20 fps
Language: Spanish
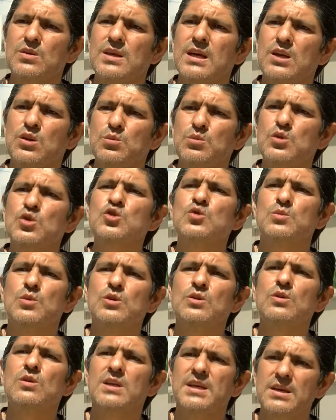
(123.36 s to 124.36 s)
de alumnos
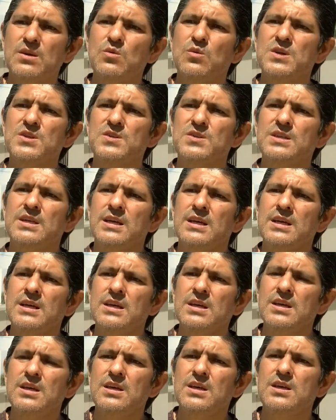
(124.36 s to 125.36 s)
monolingües
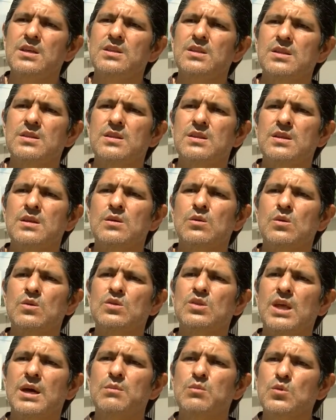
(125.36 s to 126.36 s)
y
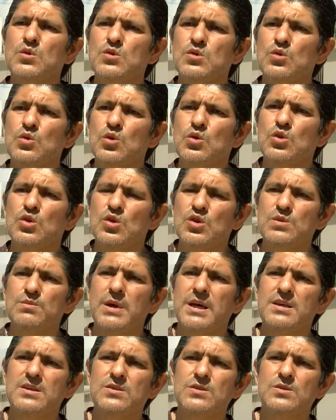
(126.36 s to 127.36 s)
contamos con dos
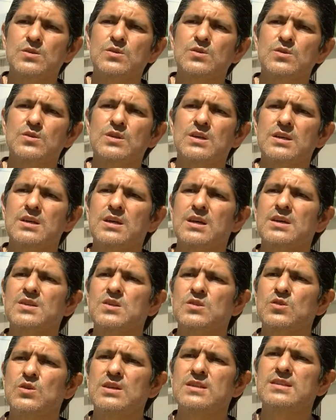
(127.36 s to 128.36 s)
maestros eh,
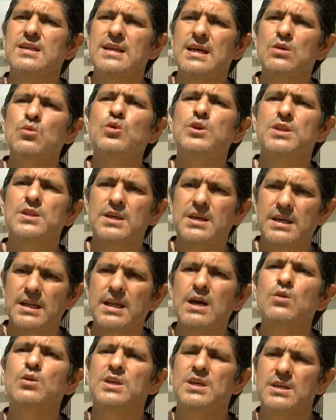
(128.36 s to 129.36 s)
asesores de lengua
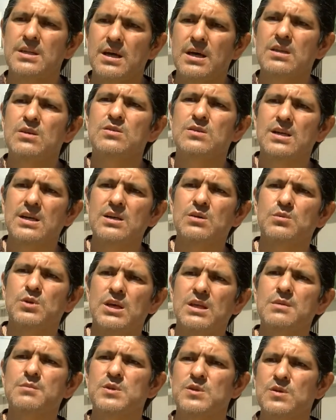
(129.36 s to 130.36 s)
indígena originarios de la
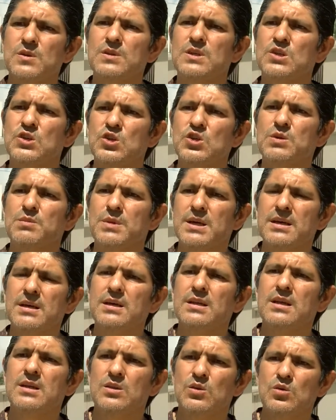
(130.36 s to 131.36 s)
comunidad de Misión de
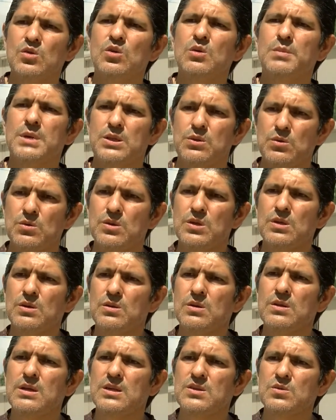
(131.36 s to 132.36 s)
Chichimeca en el turno
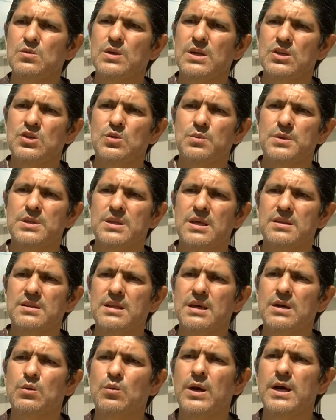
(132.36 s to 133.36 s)
matutino de la Escuela
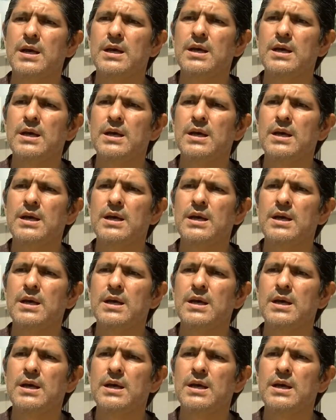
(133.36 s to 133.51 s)
Chupitantegua.